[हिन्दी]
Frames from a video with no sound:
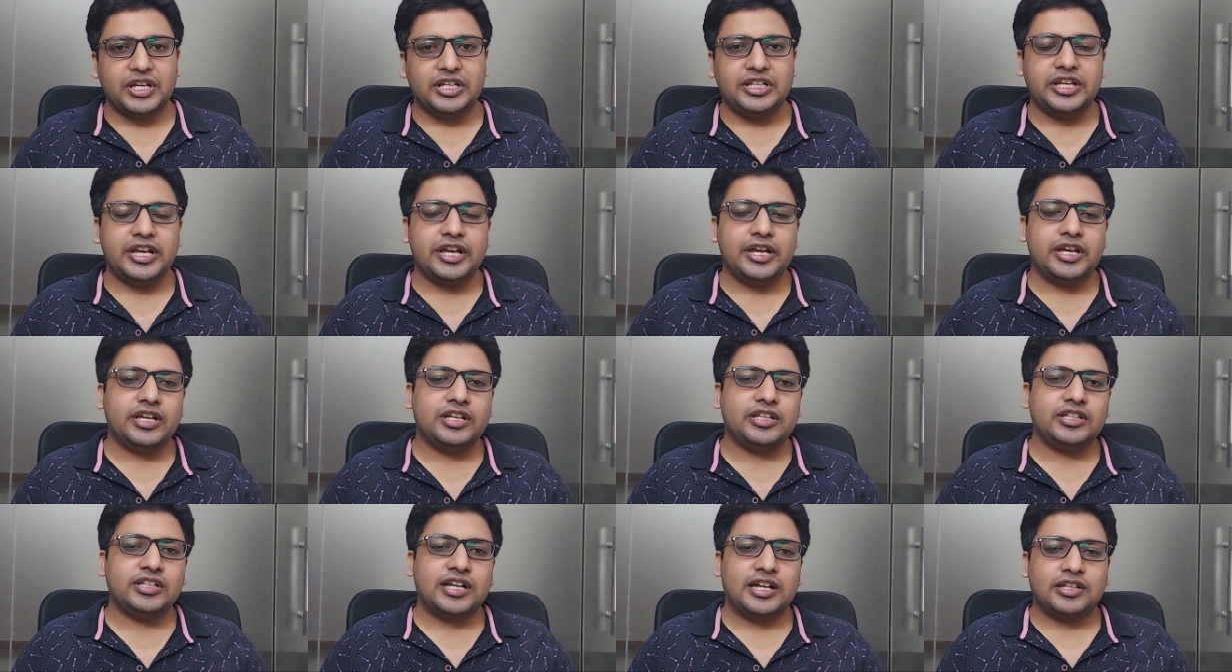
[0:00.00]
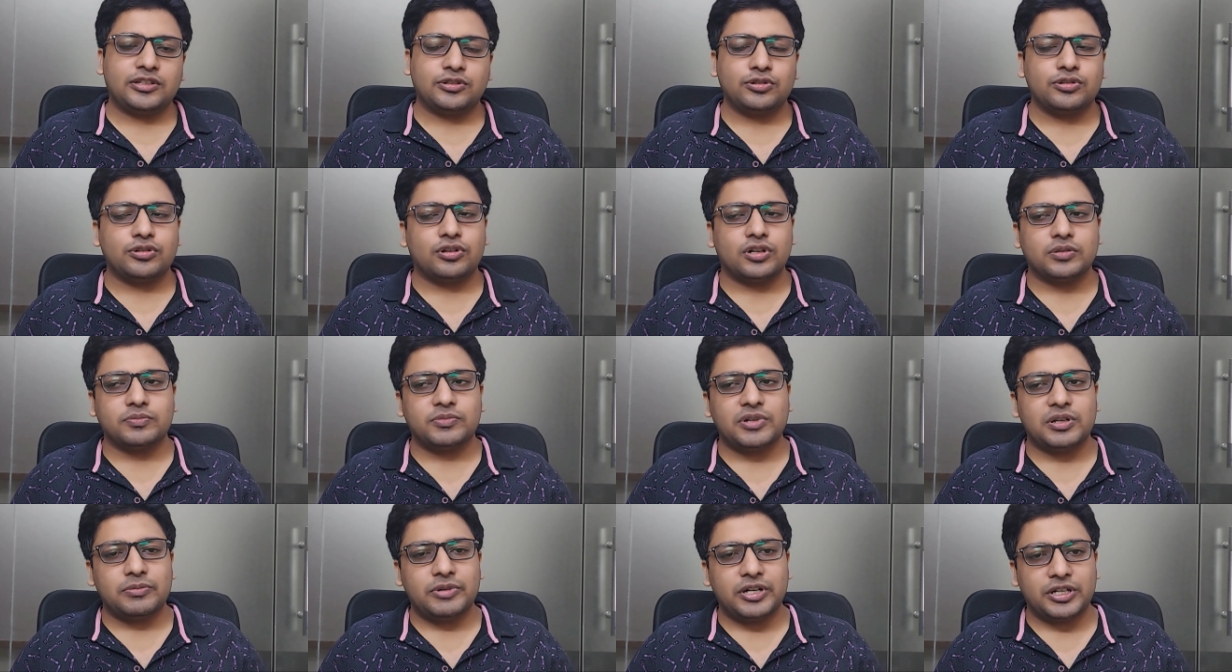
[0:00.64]
ये या तो
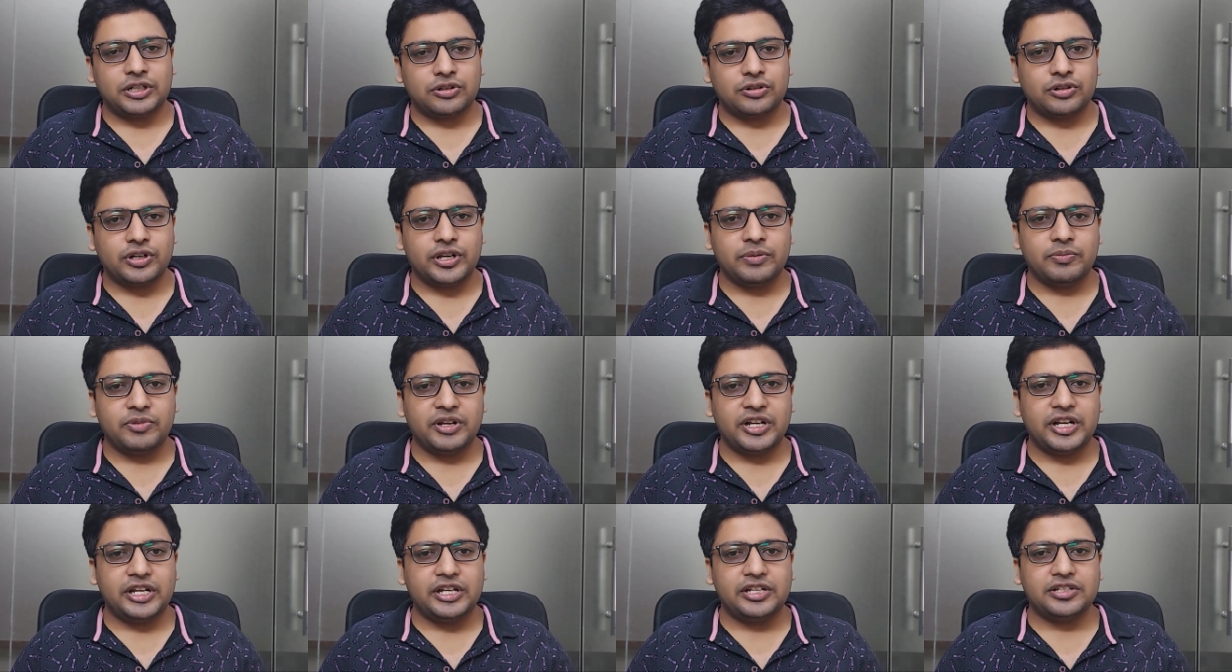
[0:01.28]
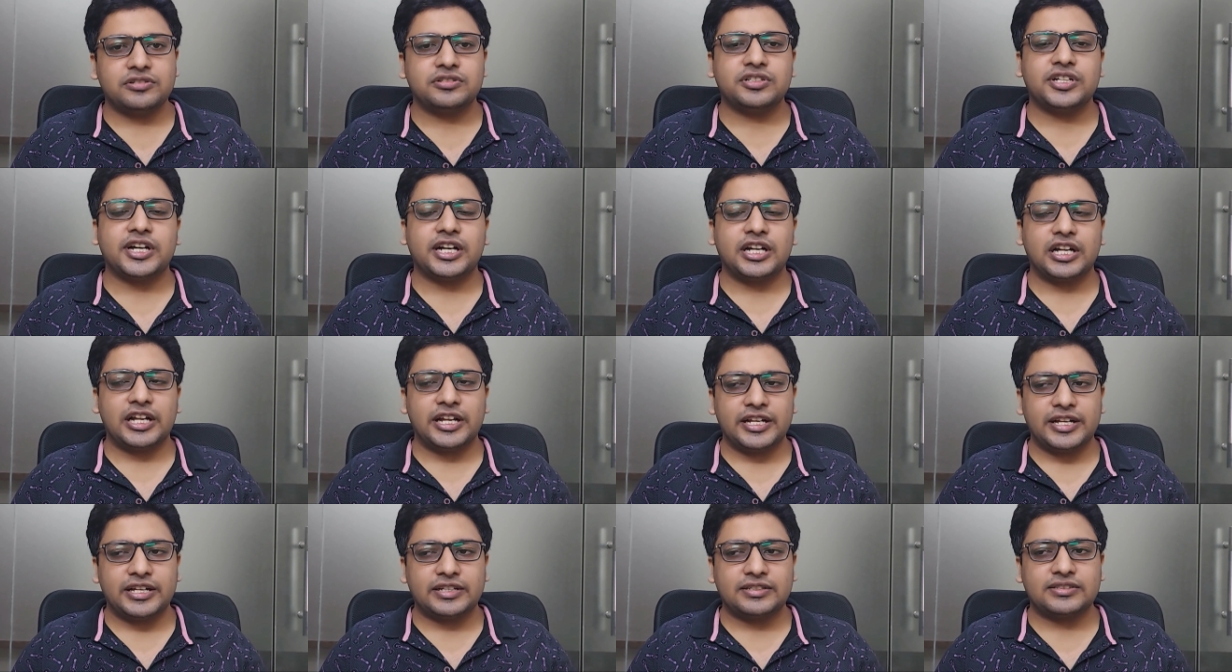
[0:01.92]
नॉर्मल मेट्रो ही बनेगी जो
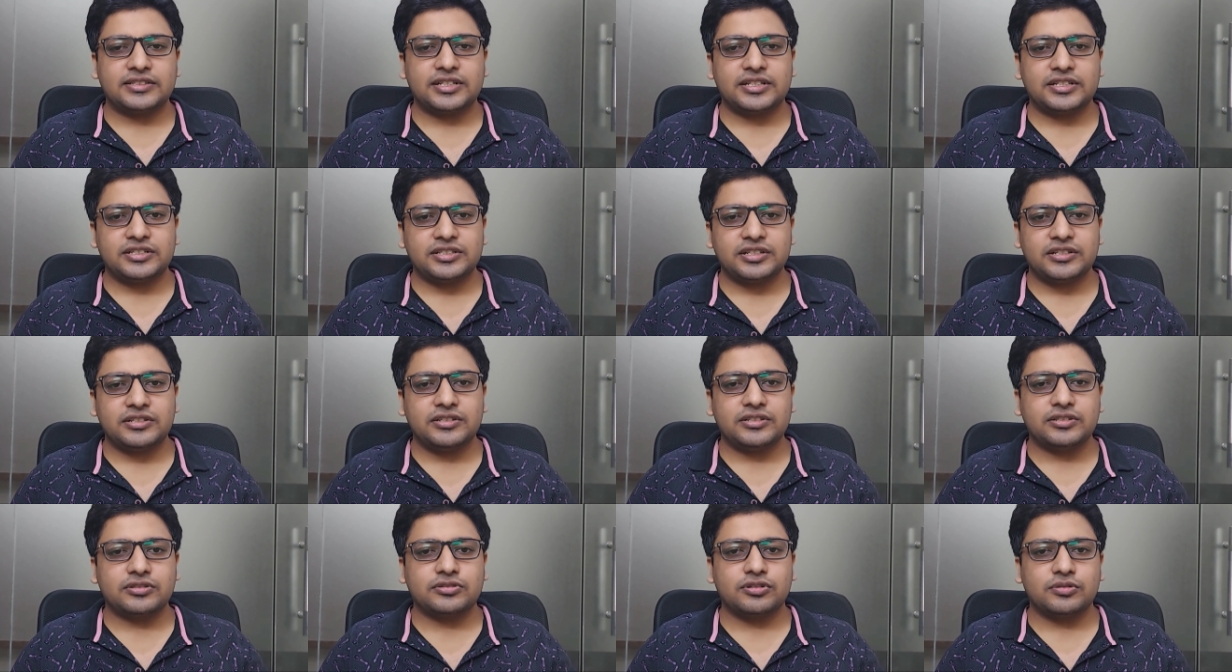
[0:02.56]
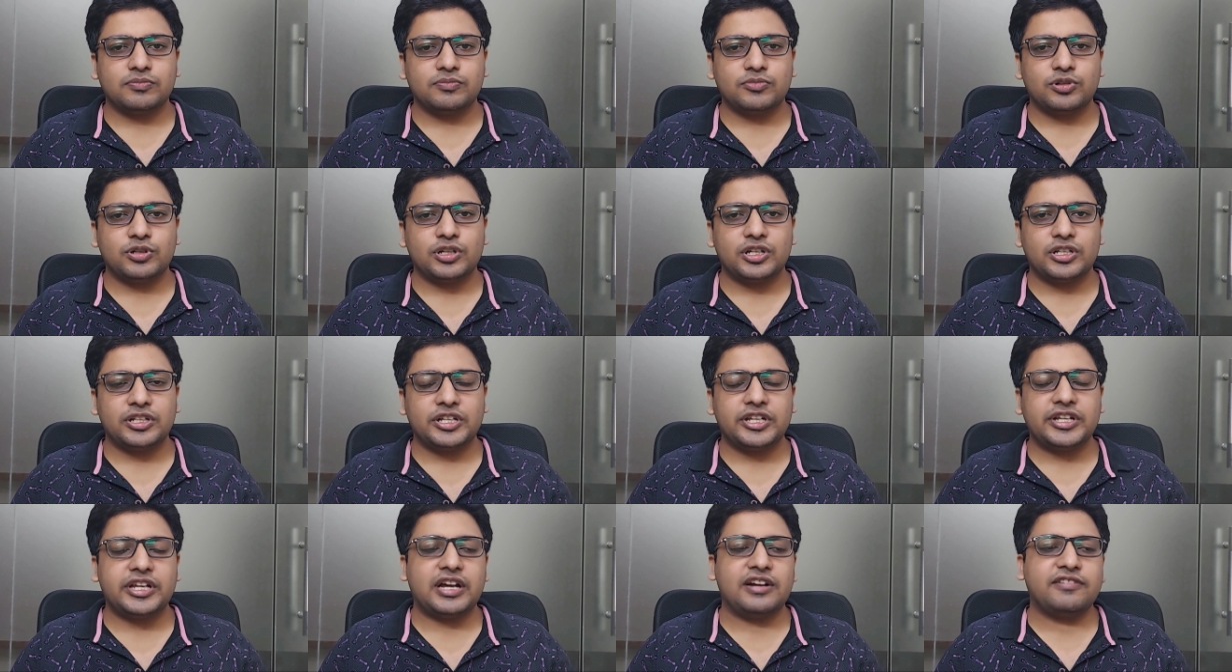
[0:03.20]
रेड लाइन एक्सटेंशन जिसको हम बोल
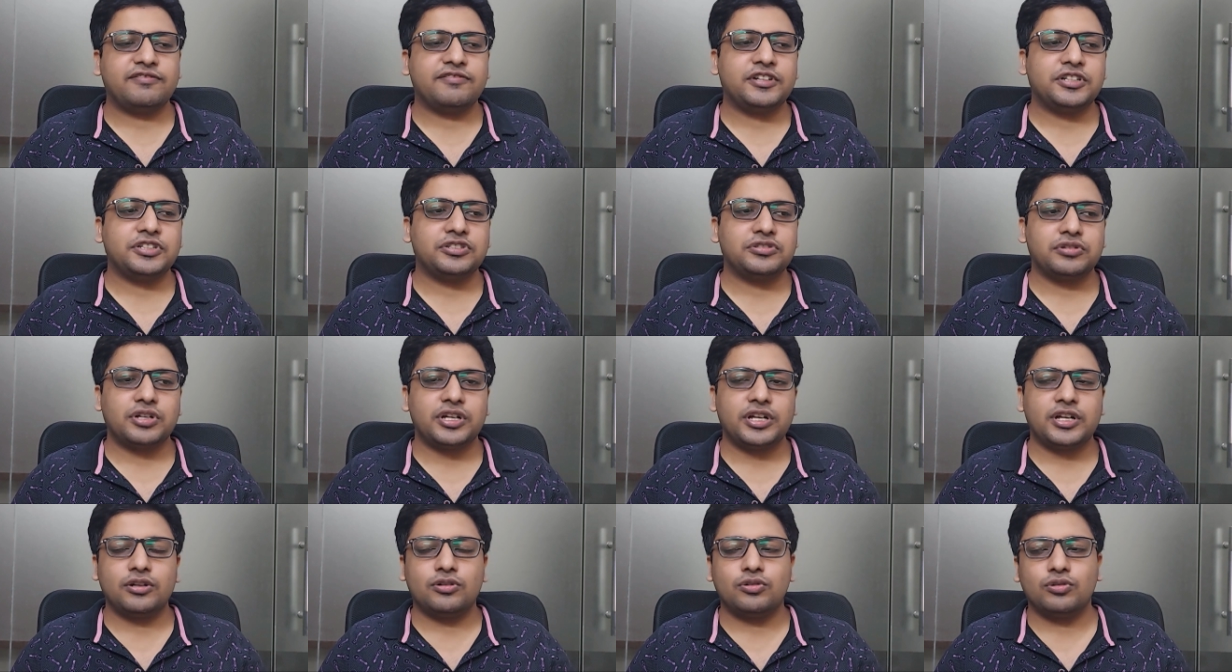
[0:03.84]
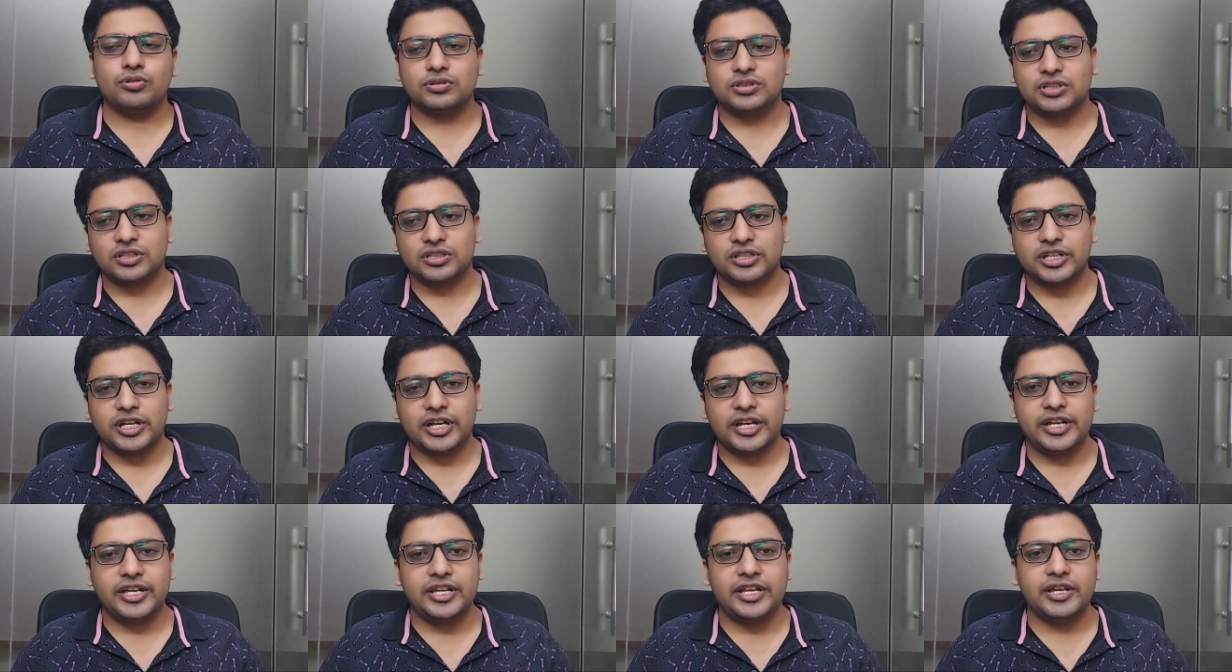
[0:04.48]
रहे थे या फिर जो है हो
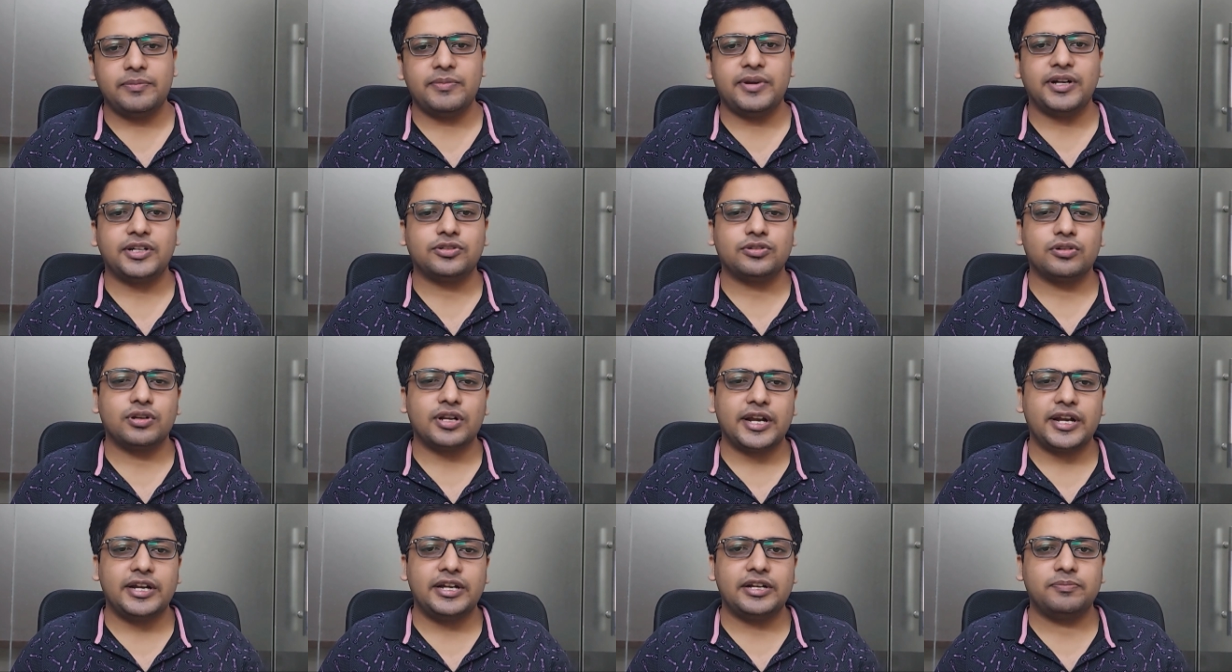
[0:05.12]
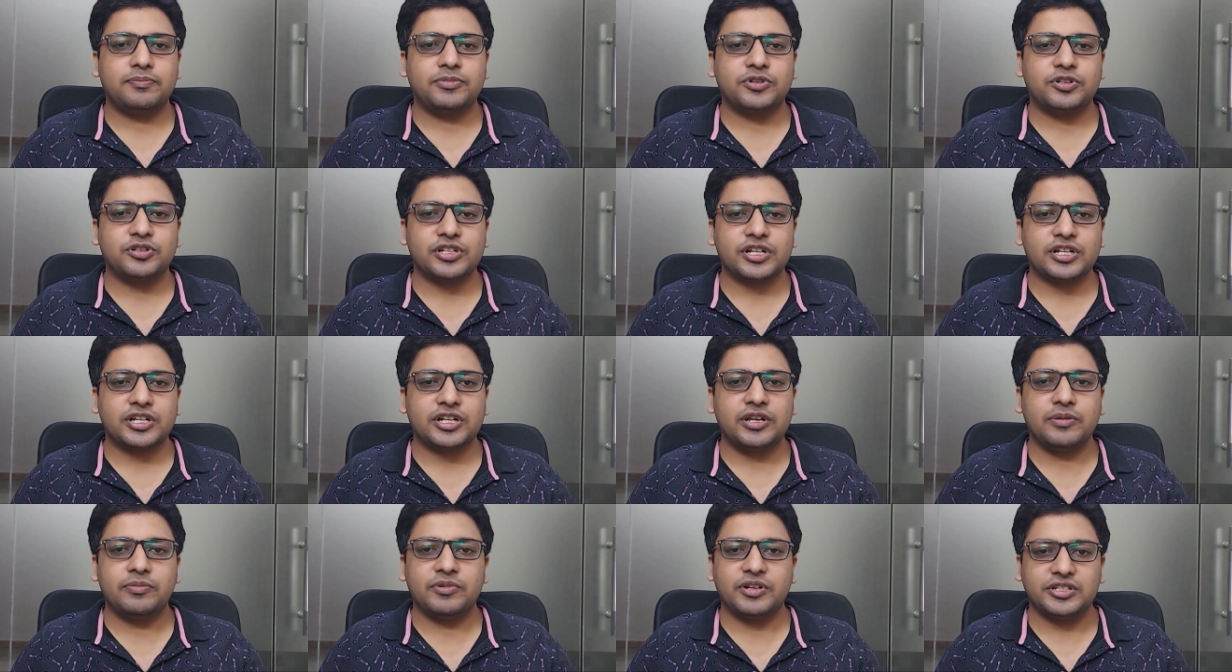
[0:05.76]
सकता है ये मेट्रोलाइट
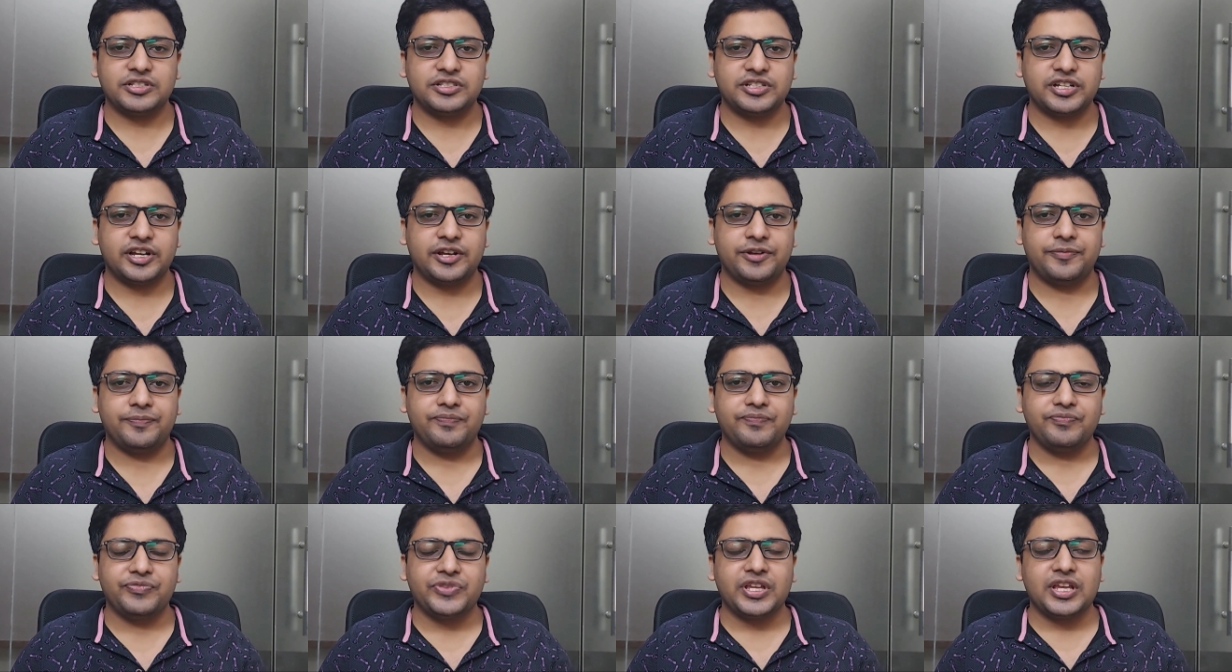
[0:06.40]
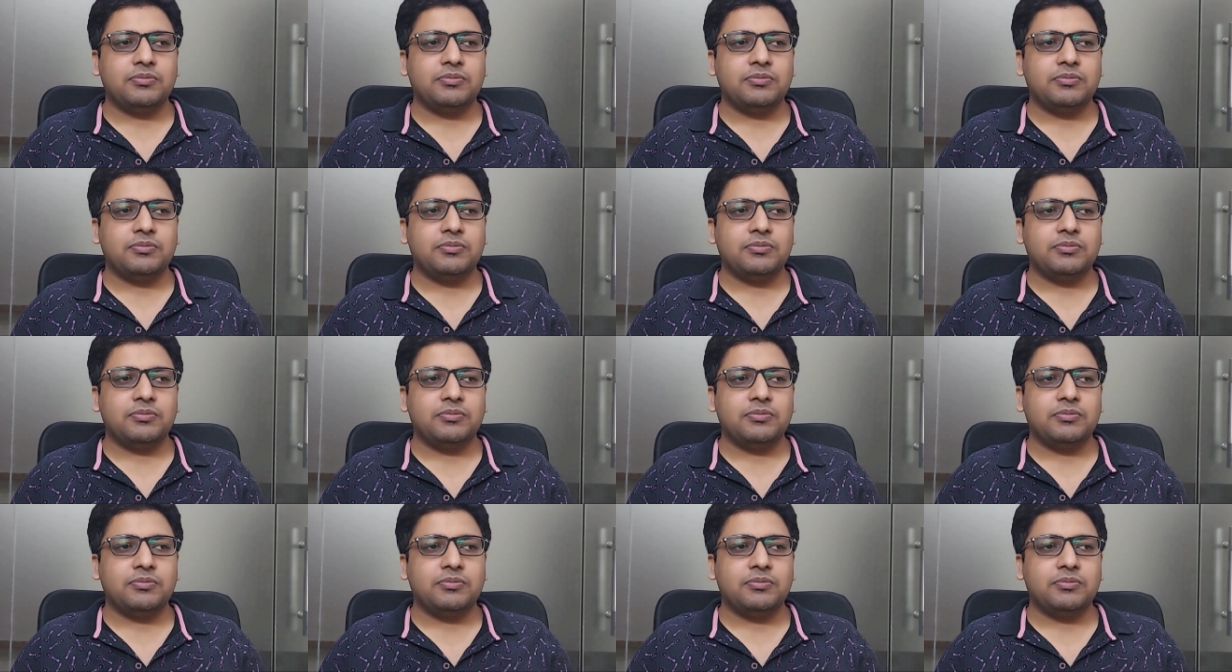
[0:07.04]
प्रोजेक्ट ही बन जाए